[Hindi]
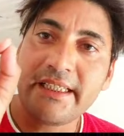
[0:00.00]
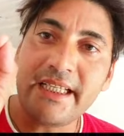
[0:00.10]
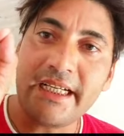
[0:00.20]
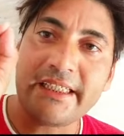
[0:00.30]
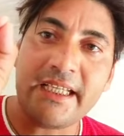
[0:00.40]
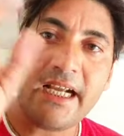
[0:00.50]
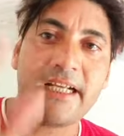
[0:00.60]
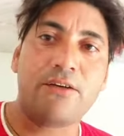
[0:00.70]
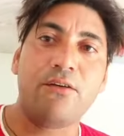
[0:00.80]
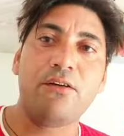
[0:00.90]
देख देख
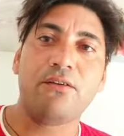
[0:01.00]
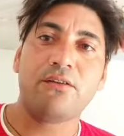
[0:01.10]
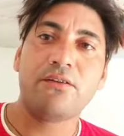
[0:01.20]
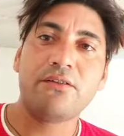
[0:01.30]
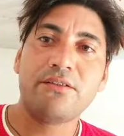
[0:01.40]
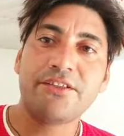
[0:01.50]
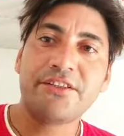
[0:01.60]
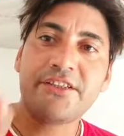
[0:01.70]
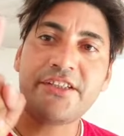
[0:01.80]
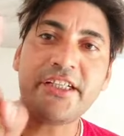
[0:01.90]
कर रोएगो
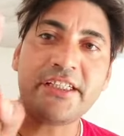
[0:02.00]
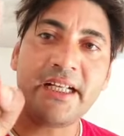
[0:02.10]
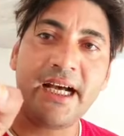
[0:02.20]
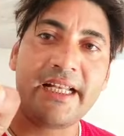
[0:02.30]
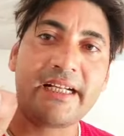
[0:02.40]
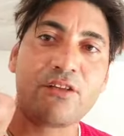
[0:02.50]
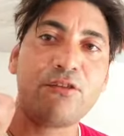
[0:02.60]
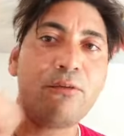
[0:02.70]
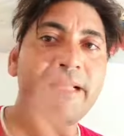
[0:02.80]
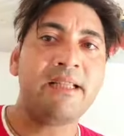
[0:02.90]
चिट्ट लाल कर
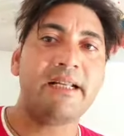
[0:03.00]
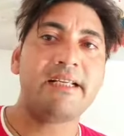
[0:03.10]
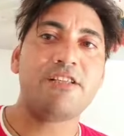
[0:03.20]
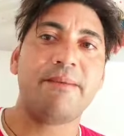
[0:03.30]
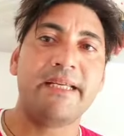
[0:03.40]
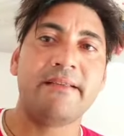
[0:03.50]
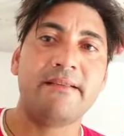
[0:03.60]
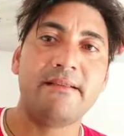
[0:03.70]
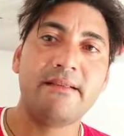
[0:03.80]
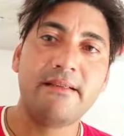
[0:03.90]
दूंगा बंदर किसी भाई
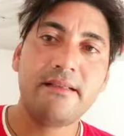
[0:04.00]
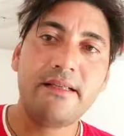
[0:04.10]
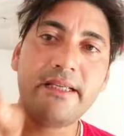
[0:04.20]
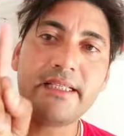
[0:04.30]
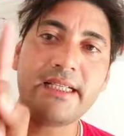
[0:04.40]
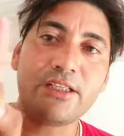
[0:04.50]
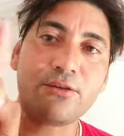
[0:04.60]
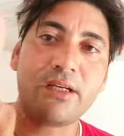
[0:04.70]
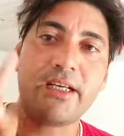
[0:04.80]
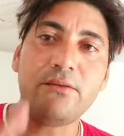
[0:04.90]
इज्जत
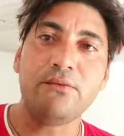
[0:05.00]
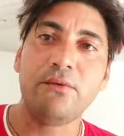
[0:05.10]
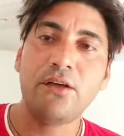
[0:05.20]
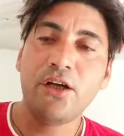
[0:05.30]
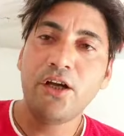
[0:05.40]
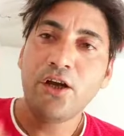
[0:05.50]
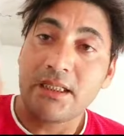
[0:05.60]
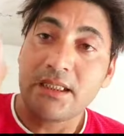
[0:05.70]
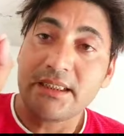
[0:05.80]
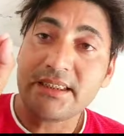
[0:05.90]
सुकैरू
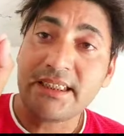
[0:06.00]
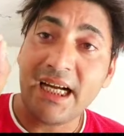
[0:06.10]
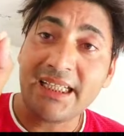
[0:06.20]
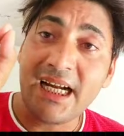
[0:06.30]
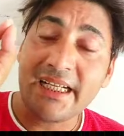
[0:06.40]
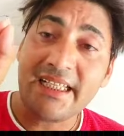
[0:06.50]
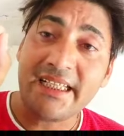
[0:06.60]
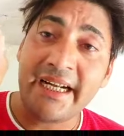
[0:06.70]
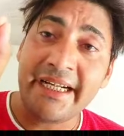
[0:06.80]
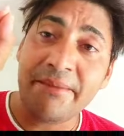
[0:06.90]
जा जा के
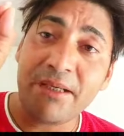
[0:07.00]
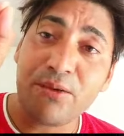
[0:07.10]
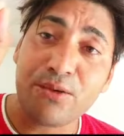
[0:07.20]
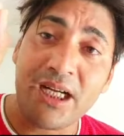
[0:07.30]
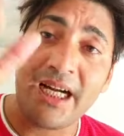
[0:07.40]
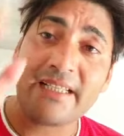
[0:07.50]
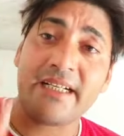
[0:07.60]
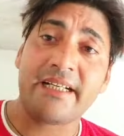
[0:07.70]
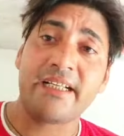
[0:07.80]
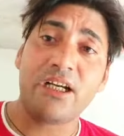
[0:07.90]
गेंड में खुजाड़
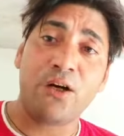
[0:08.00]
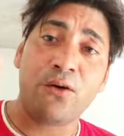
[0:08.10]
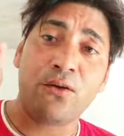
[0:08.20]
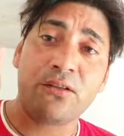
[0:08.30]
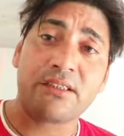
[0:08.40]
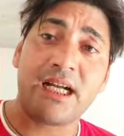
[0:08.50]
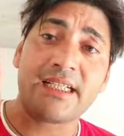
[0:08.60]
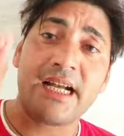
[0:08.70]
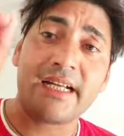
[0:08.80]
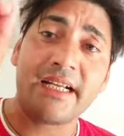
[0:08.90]
चल रही है और जा
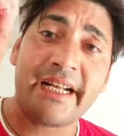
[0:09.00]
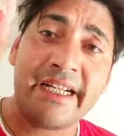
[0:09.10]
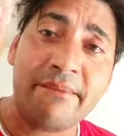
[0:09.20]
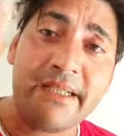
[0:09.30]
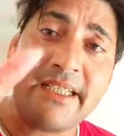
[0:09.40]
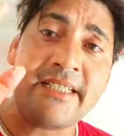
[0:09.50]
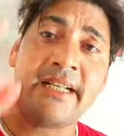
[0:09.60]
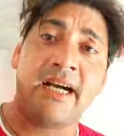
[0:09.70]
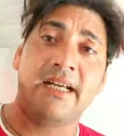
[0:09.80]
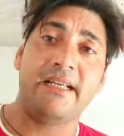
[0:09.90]
जा के गेंड में की
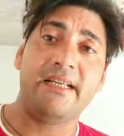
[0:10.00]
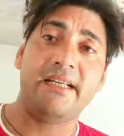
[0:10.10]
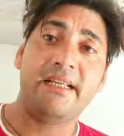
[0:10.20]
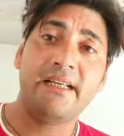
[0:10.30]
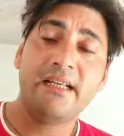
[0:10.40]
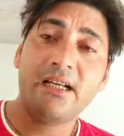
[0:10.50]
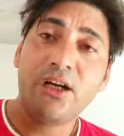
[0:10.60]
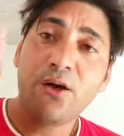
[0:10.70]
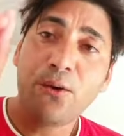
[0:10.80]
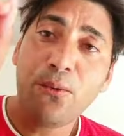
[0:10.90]
इजला है
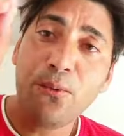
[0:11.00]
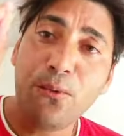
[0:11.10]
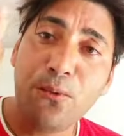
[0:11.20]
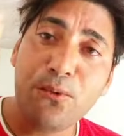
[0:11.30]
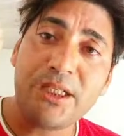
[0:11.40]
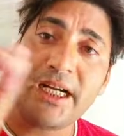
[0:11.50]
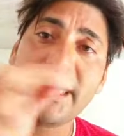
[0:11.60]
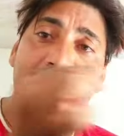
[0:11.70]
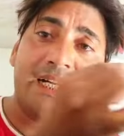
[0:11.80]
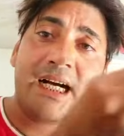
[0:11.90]
ऊ
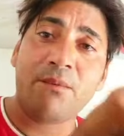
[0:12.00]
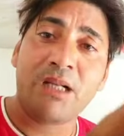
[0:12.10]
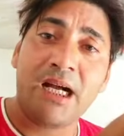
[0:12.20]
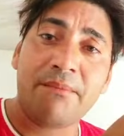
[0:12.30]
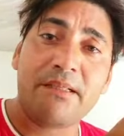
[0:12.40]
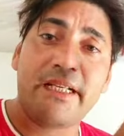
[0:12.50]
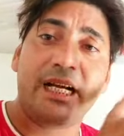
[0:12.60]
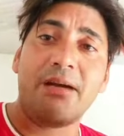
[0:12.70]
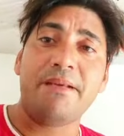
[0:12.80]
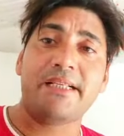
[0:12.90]
उजगर काम नाम
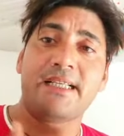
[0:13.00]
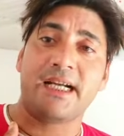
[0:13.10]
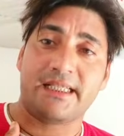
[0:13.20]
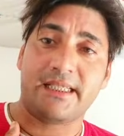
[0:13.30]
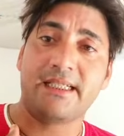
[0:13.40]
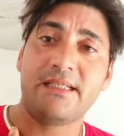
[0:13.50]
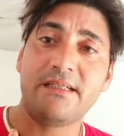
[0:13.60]
लेका मेरे साथ